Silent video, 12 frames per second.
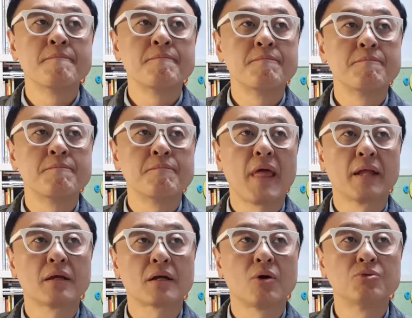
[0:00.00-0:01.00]
음,
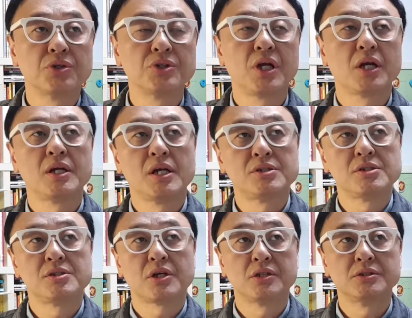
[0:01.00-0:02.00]
안타까운 선택을 했을
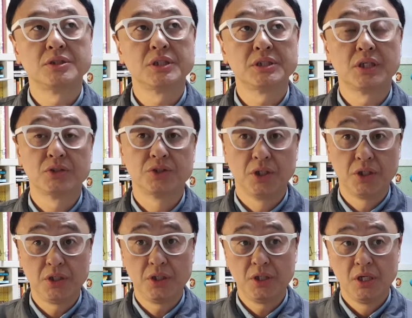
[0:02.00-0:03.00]
때는 이제
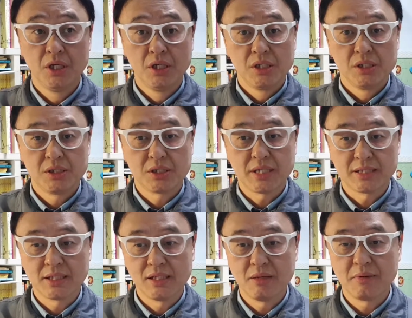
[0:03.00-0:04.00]
저희 이제
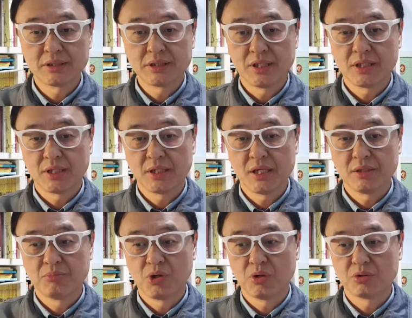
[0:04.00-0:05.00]
자살 예방센터나
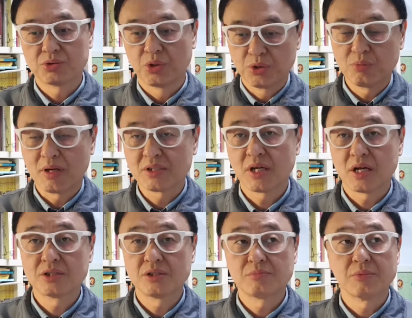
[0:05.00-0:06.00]
뭐 저희도
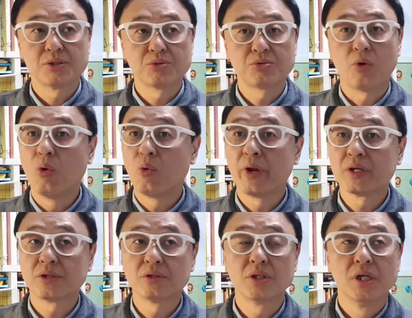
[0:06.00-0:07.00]
마찬가지지만서도
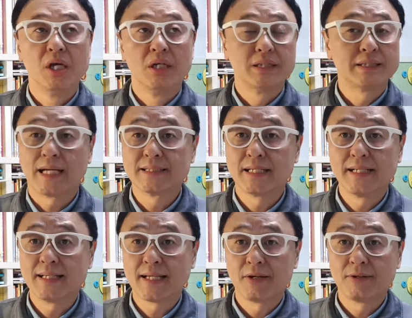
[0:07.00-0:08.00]
언론에서는
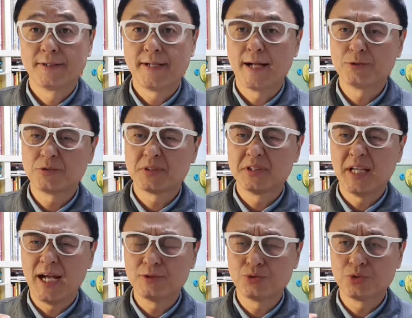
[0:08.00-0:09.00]
자살이란 단어를 아주
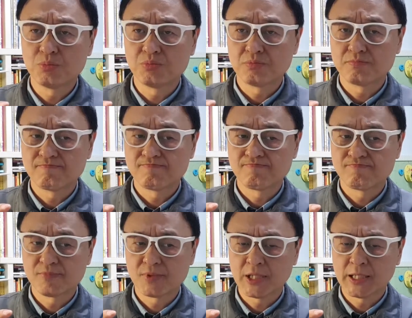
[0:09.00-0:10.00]
아주 좀
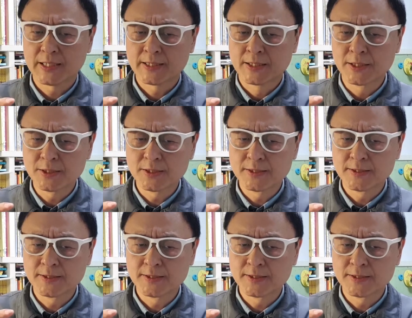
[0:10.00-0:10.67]
극